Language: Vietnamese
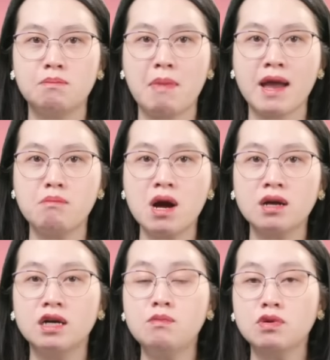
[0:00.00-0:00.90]
bày bất
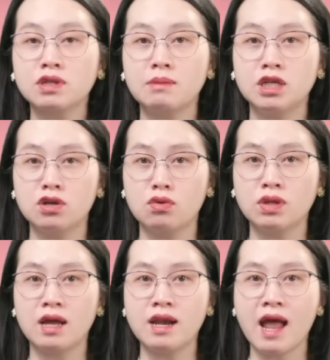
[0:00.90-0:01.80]
cứ một tầm nhìn cụ
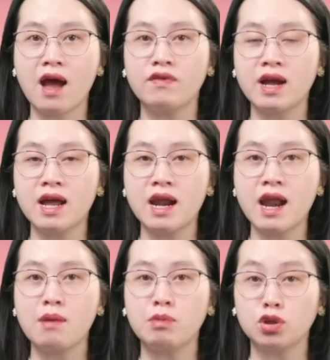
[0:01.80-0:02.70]
thể nào về
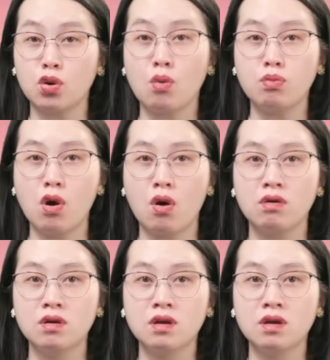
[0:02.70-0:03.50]
Canada mà tôi ủng hộ.